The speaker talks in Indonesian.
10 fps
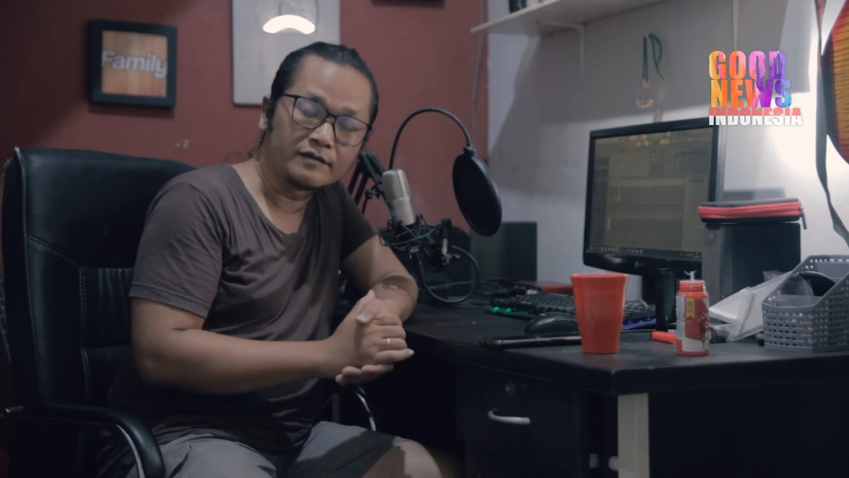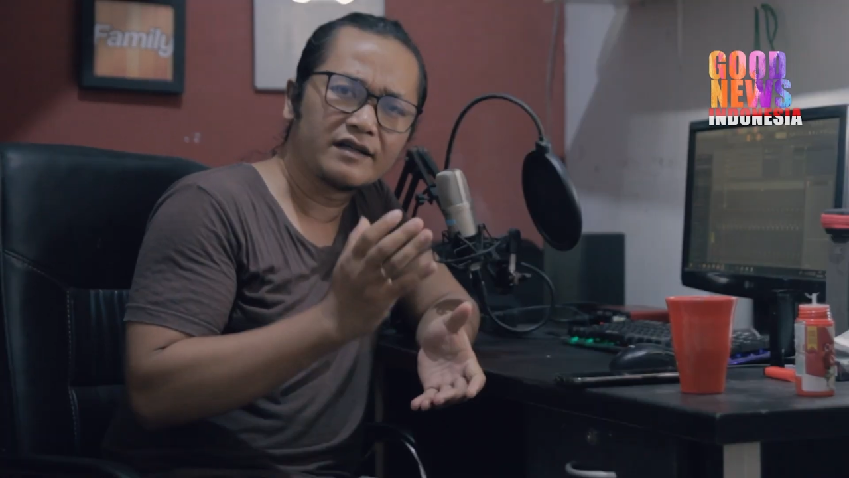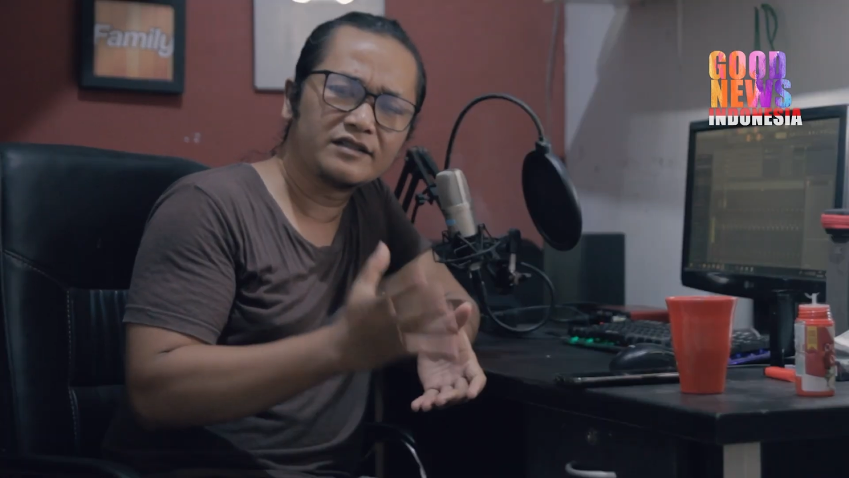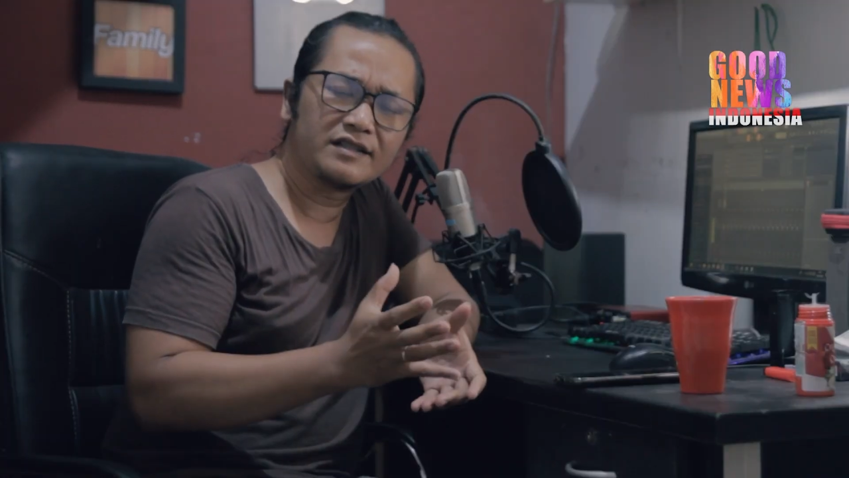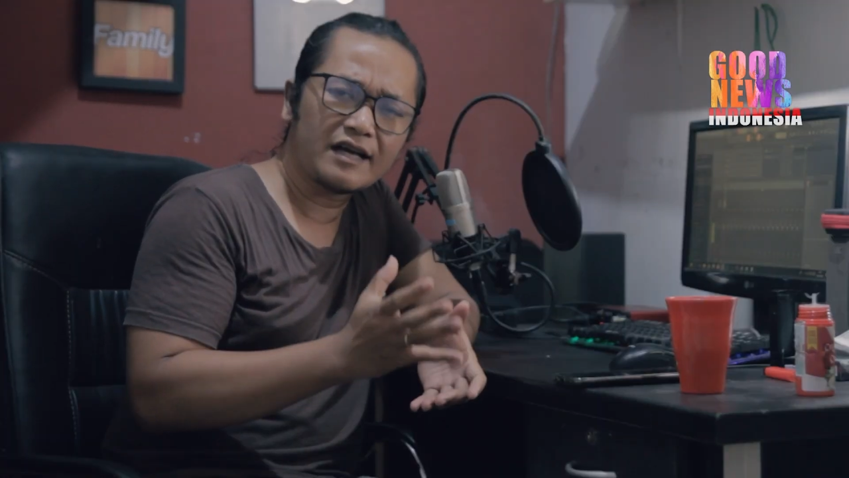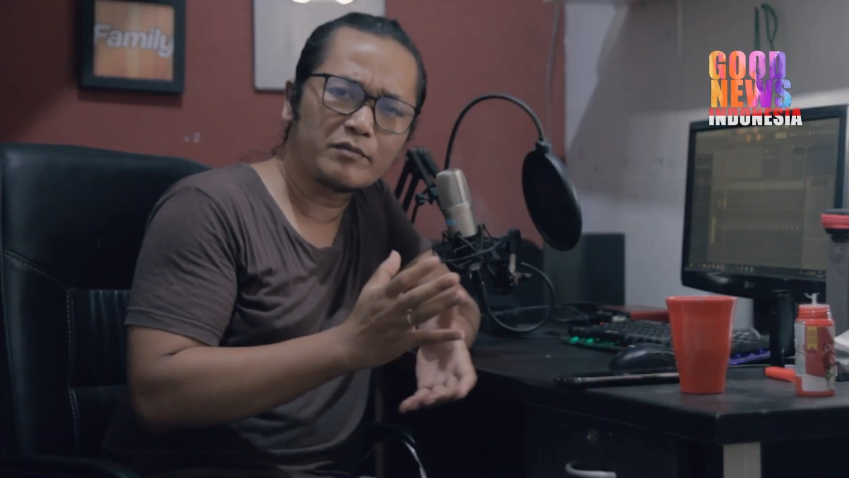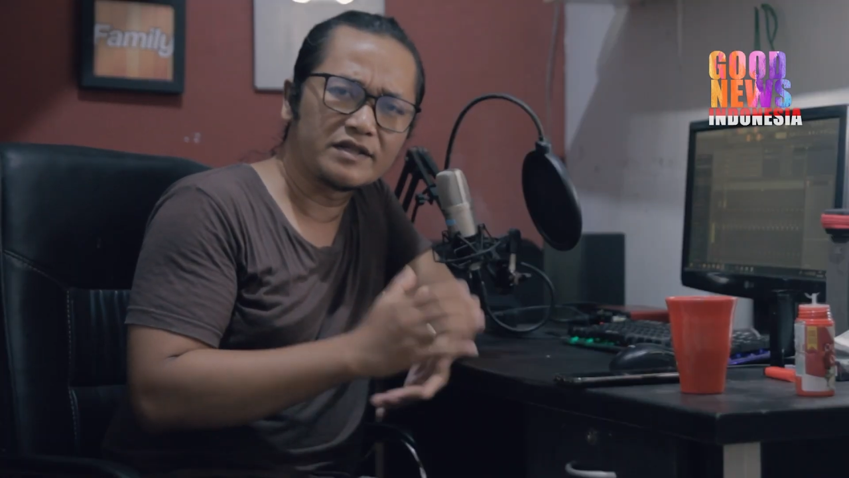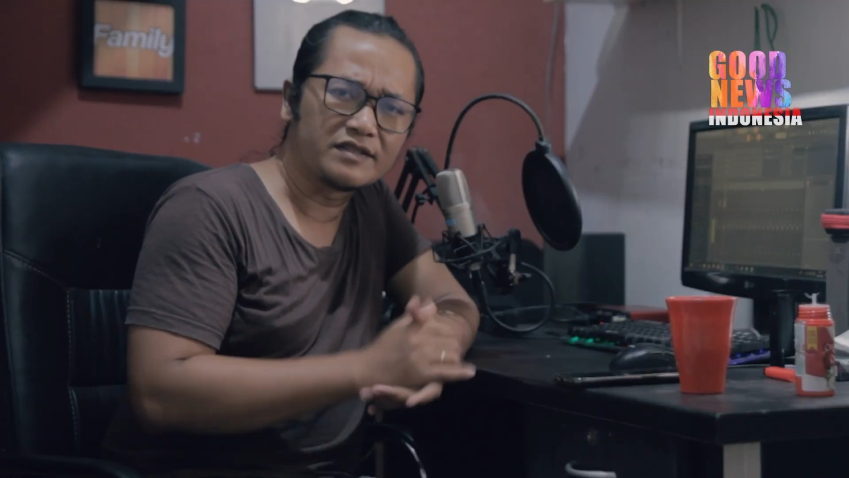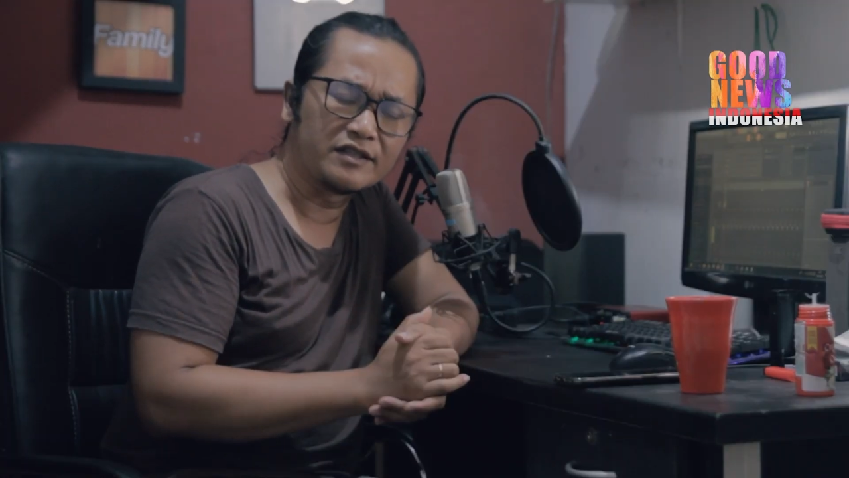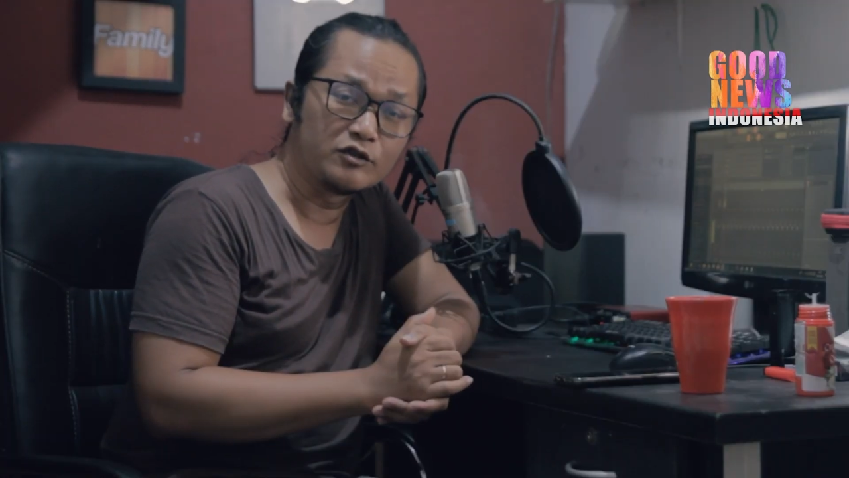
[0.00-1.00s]
ketika
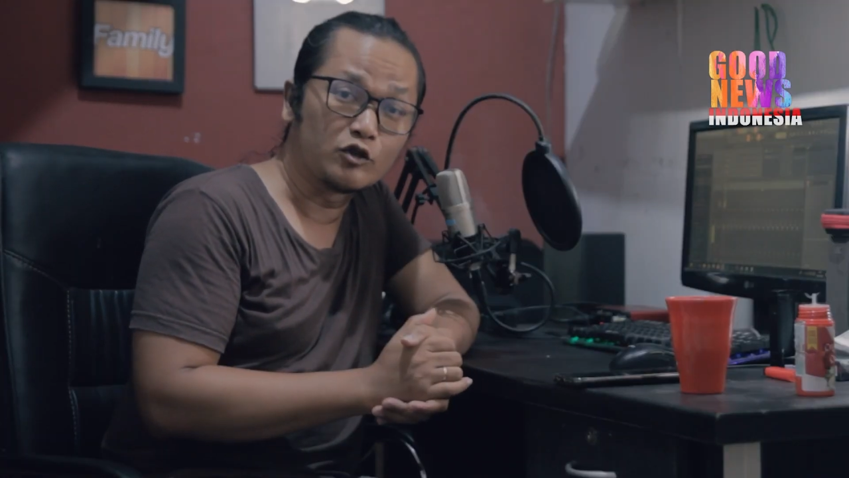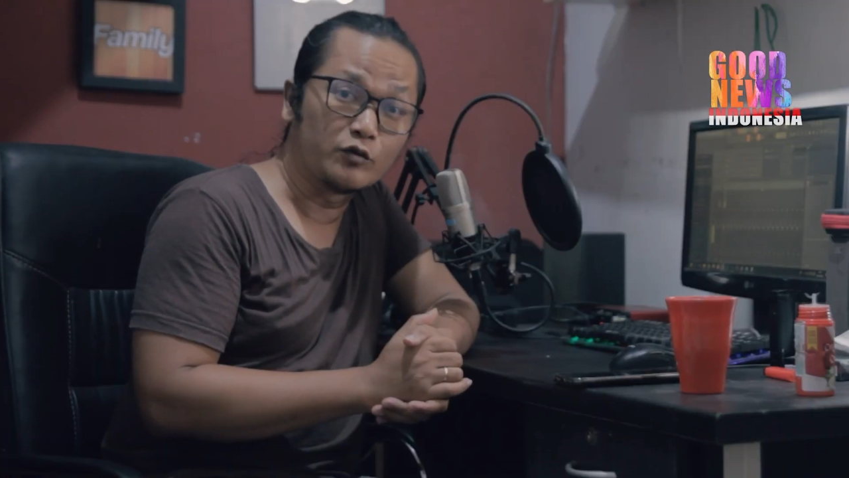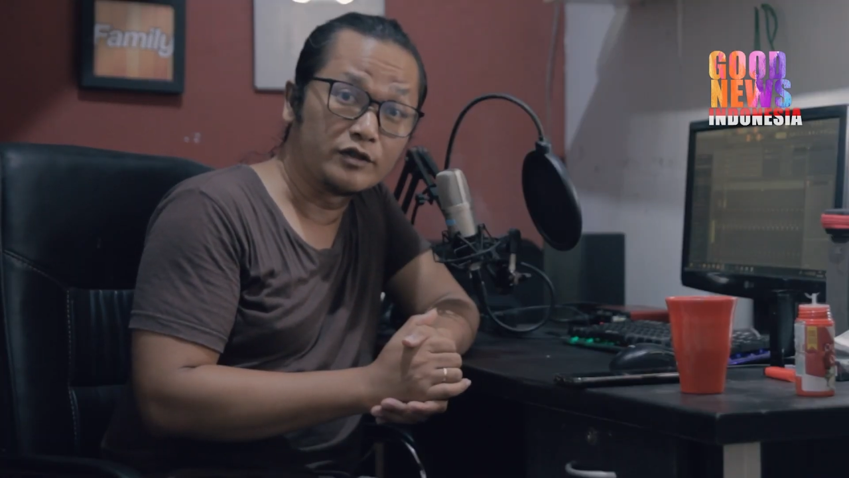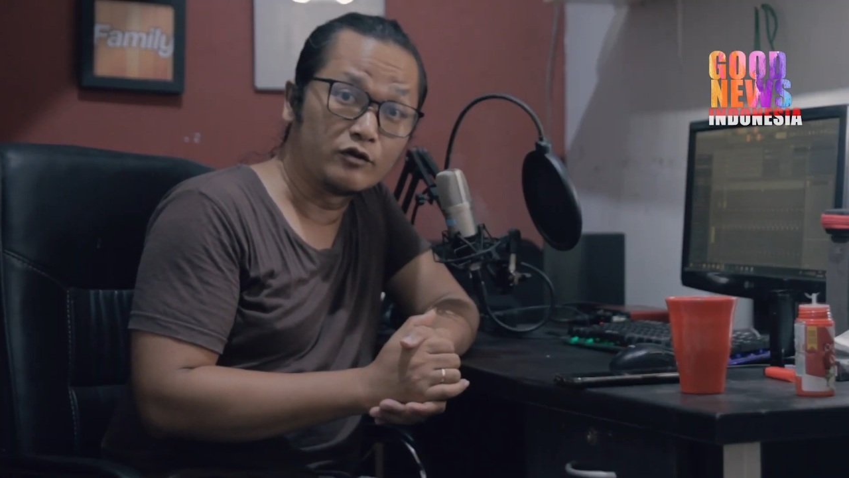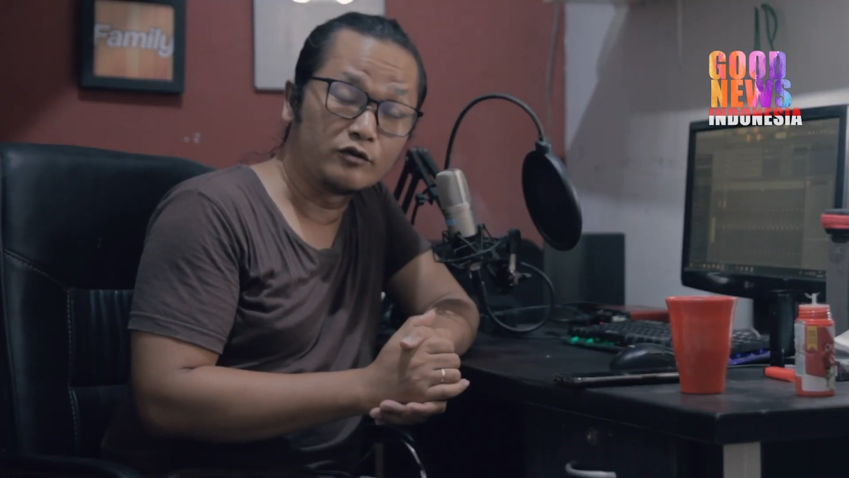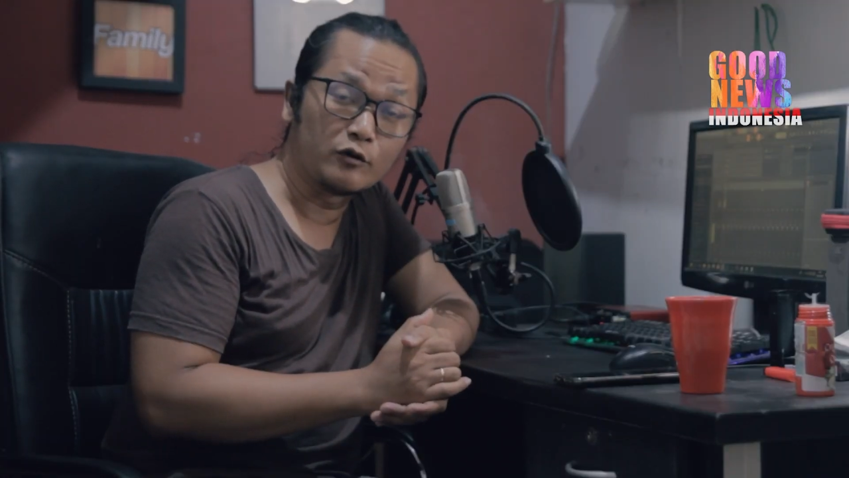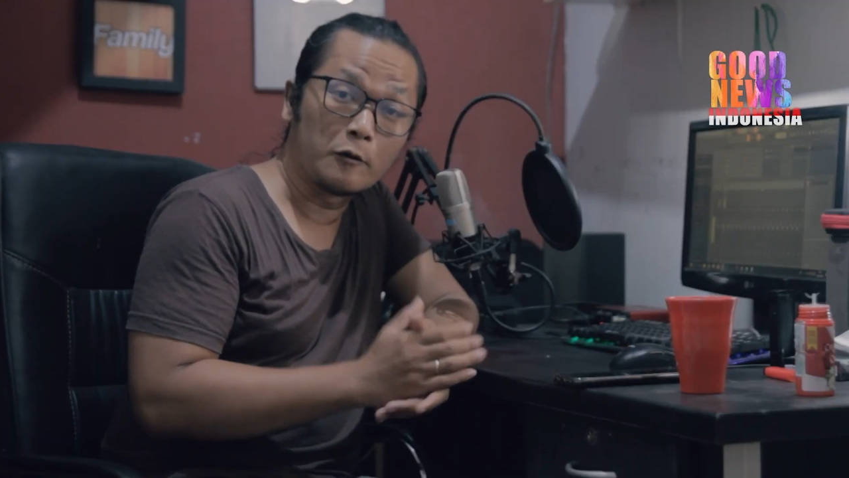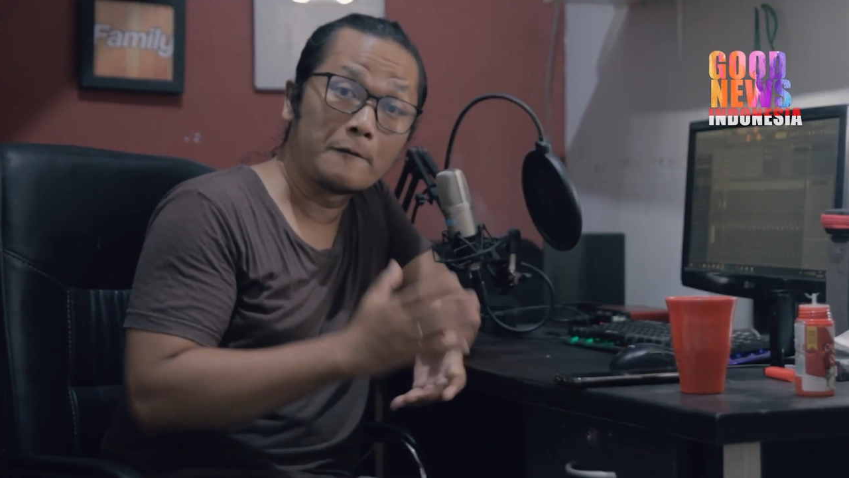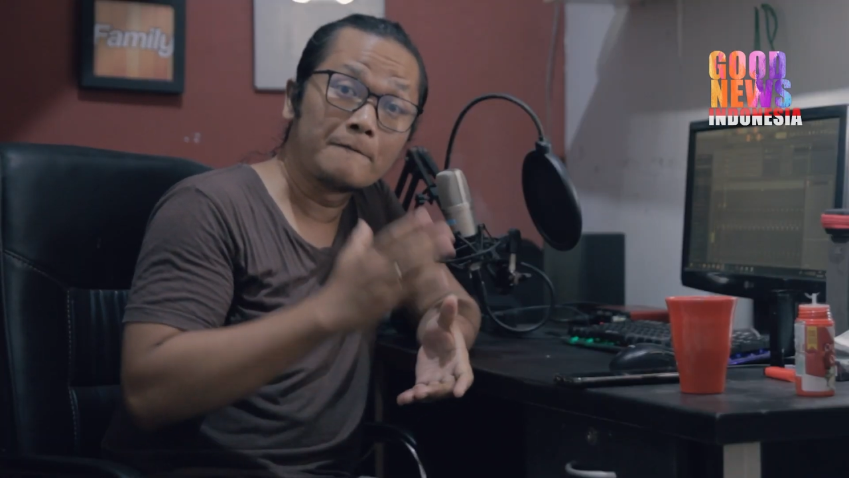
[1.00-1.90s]
Presiden Joko Widodo